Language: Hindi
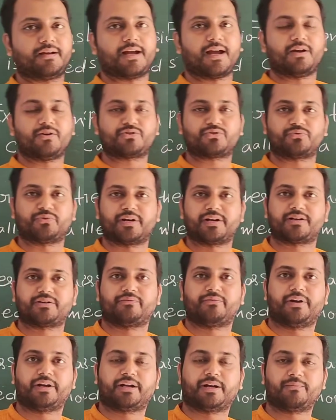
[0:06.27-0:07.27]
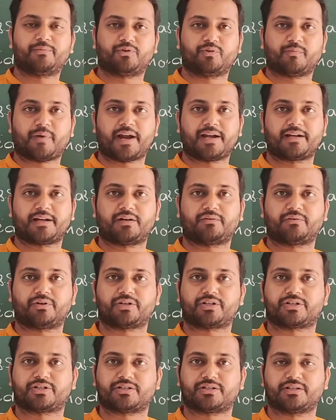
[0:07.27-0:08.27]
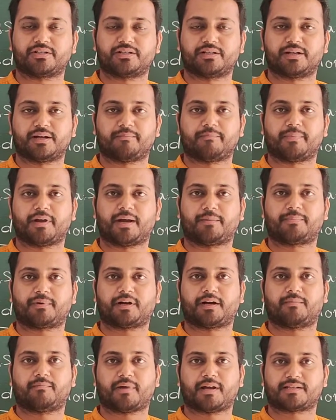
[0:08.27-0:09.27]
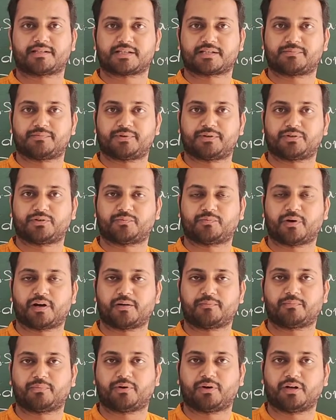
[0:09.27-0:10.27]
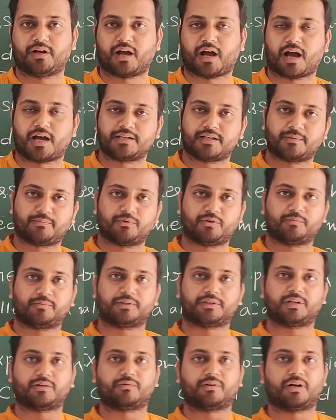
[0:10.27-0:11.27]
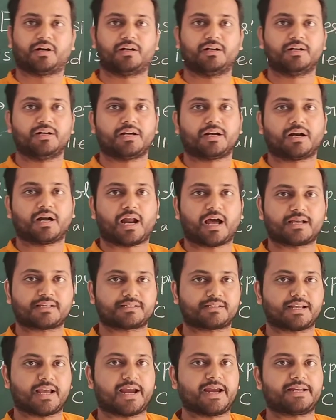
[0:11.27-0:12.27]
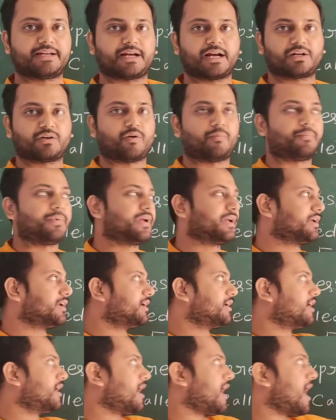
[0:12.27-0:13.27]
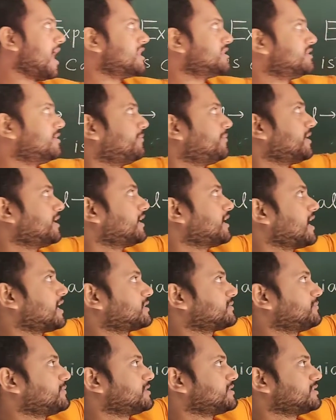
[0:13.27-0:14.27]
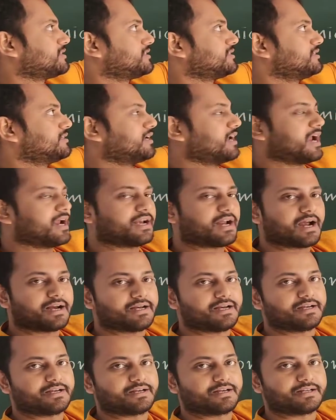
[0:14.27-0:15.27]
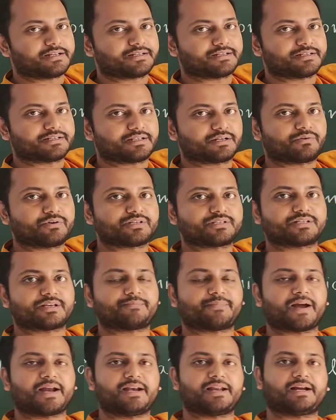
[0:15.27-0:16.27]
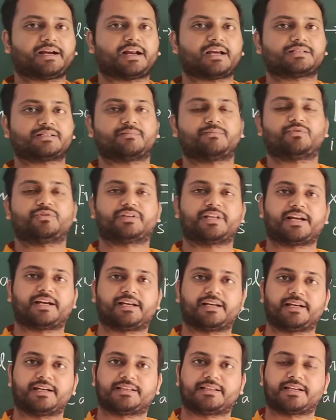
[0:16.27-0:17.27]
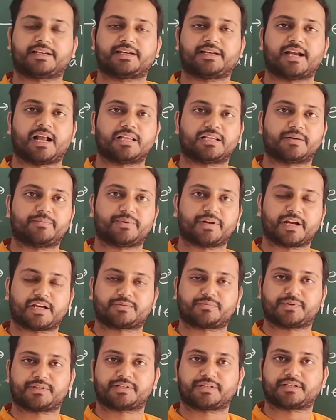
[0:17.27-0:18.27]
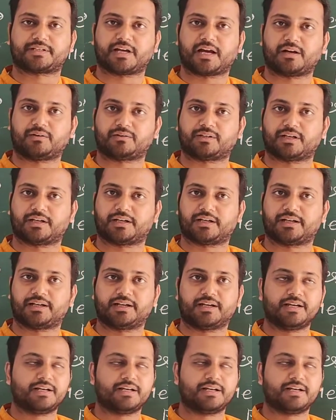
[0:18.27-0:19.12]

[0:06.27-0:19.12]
हेलो स्टूडेंट वेलकम टू माइंड कैलकुलेशन मैं आपका मैथ्स एक्सपर्ट तूफान पॉल आज आप लोगों को बताऊंगा क्लास एट का टॉपिक एल्जेब्रिक एक्सप्रेशन एंड आइडेंटिटीज़ देखो इससे पहले क्लास हम लोग देख लिए थे कि एल्जेब्रिक एक्सप्रेशन क्या होता है